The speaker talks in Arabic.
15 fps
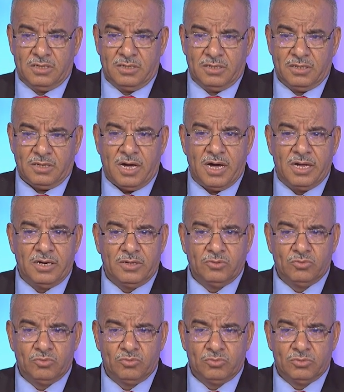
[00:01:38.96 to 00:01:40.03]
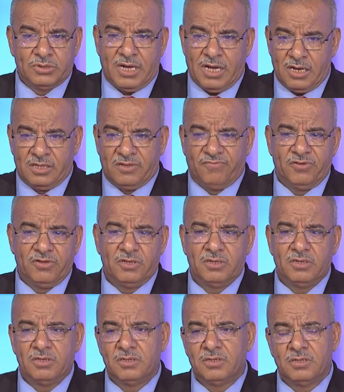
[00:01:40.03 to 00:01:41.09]
قال انه دخلت في
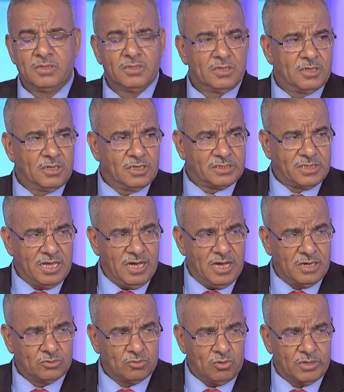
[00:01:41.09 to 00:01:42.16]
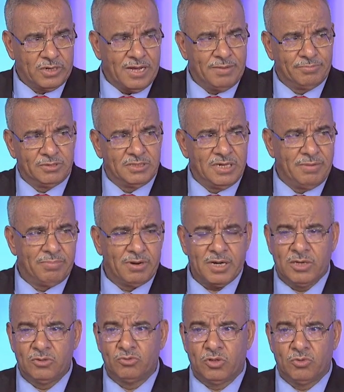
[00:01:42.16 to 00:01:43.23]
اصلاحات اخرى ابتداء
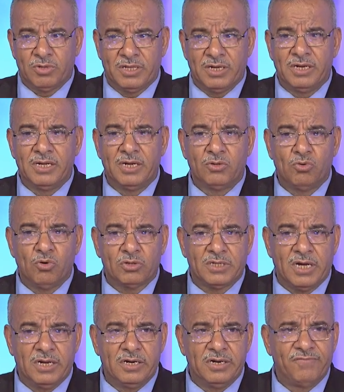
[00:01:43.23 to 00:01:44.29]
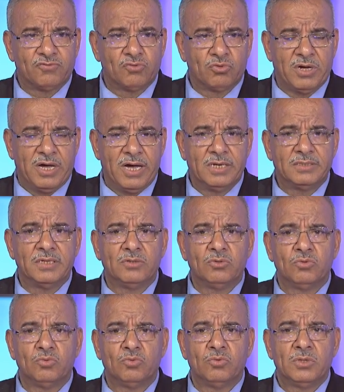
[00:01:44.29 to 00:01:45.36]
بالقانون الوضعي لانه قطع على نفسه كعهد
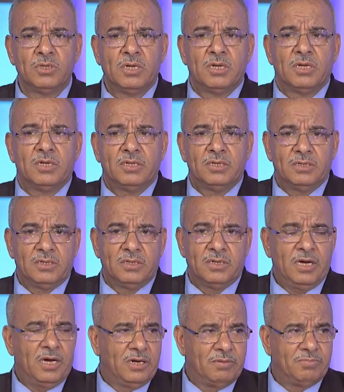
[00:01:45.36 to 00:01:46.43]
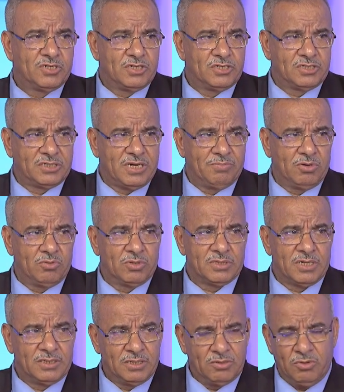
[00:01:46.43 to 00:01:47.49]
انه يحل المجلس الشعبي
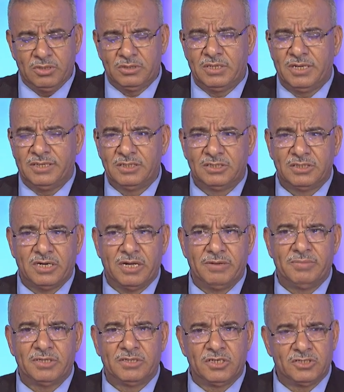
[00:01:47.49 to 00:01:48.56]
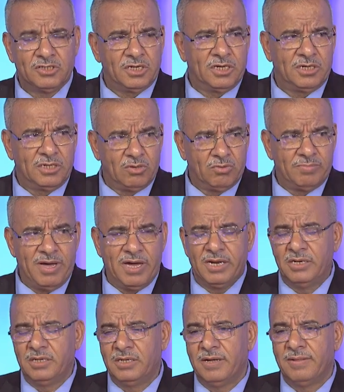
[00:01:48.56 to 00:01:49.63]
الوطني وحتى يعني انتخابات تشريعيه
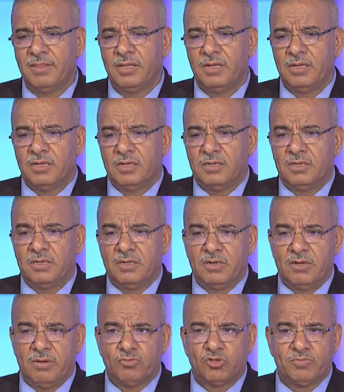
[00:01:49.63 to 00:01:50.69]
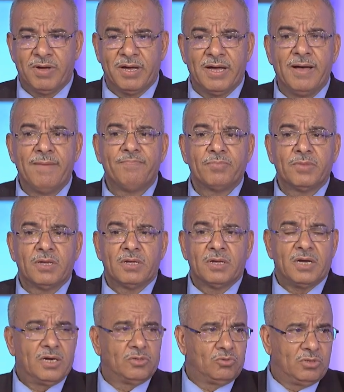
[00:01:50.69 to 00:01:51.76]
ومحليه آه، مسبقه
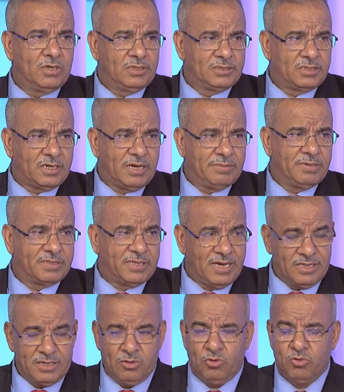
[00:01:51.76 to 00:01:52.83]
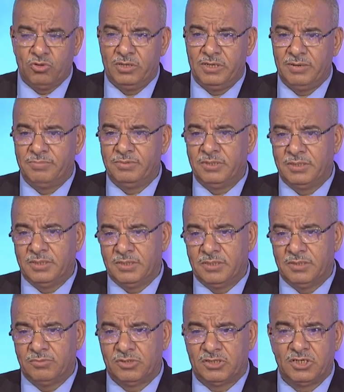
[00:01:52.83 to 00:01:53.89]
قانون الانتخابات ايضا حظي
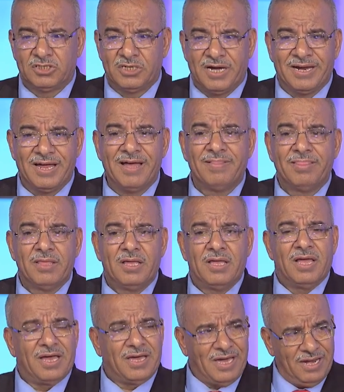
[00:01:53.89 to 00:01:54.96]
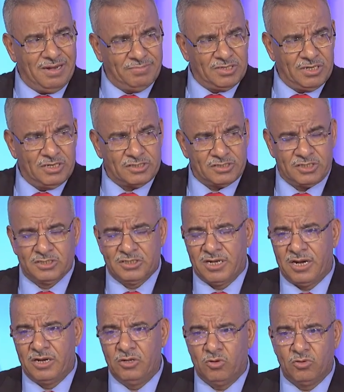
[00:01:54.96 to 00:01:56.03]
باستشاره اقل من الاستشاره
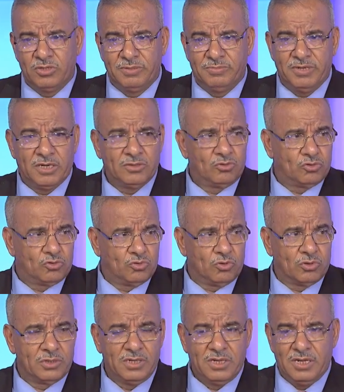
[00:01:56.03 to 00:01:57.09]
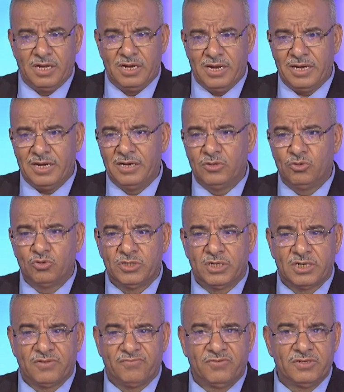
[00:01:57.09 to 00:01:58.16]
اللي حظي بها الدستور على الاقل انه شاركت
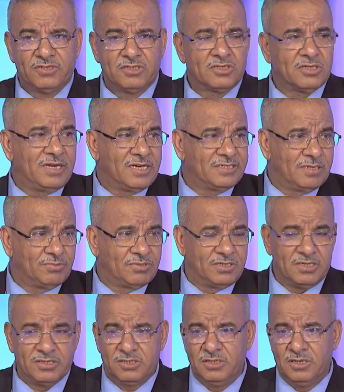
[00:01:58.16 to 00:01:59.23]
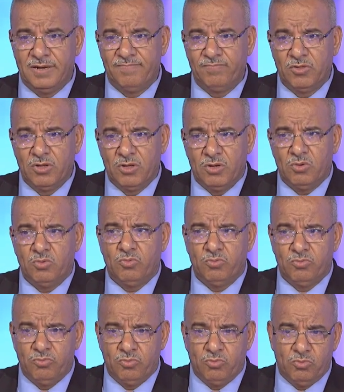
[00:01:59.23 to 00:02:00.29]
في استشاره الاحزاب السياسيه سياسية.
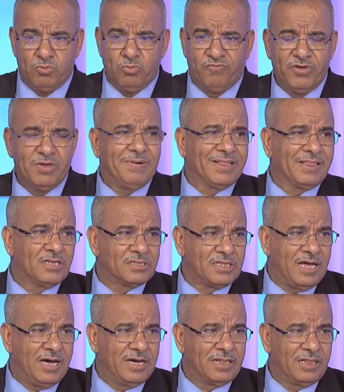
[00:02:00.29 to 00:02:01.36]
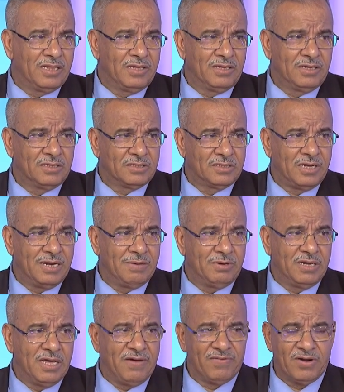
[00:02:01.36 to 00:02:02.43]
وفيه بعض الاصلاحات اللي تكلم
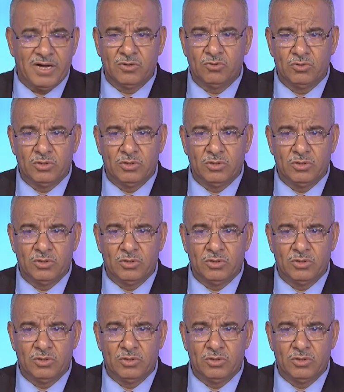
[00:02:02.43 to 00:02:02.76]
عليها في القانون